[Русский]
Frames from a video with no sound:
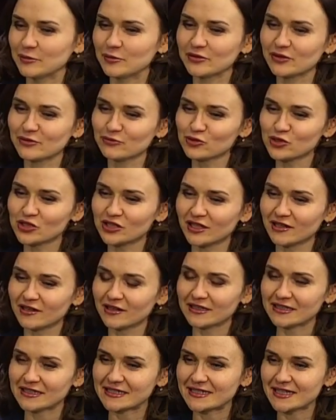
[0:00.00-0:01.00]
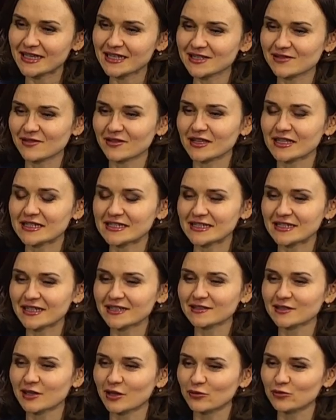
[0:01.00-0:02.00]
потому что с детства нас
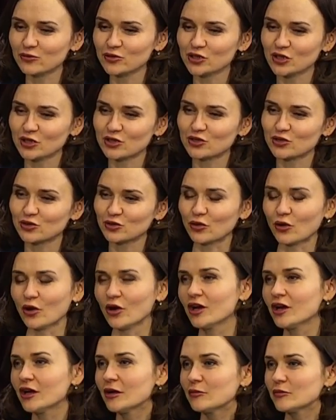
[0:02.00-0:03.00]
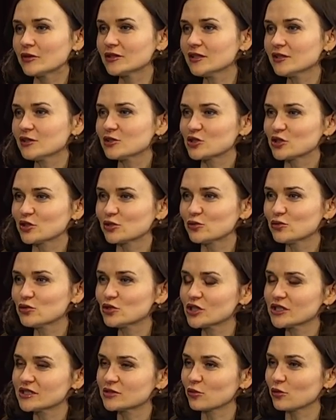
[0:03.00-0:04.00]
редко учат, что мы должны
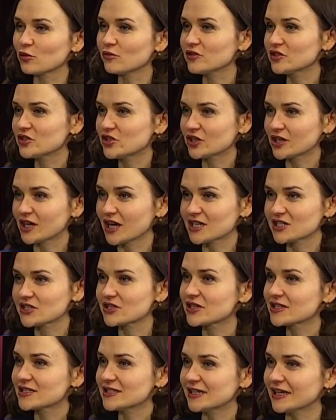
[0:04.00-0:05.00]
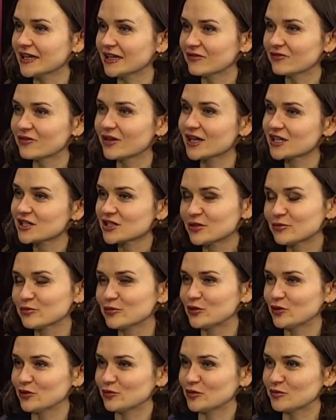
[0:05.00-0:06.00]
кушать овощи каждый день, в каждом
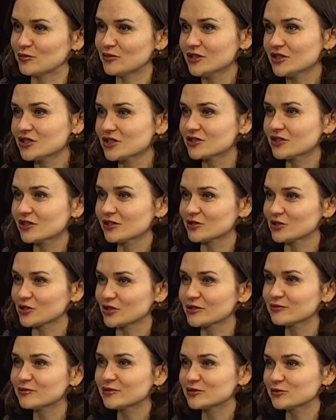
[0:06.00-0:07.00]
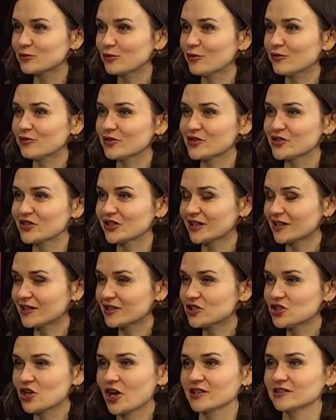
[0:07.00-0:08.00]
приеме пищи должны быть овощи,
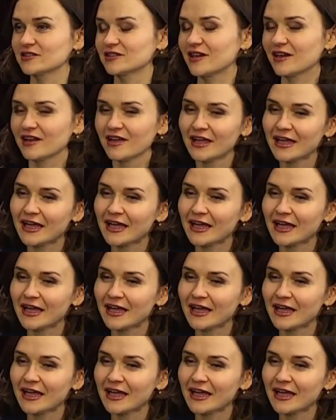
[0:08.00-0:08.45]
клетчатка.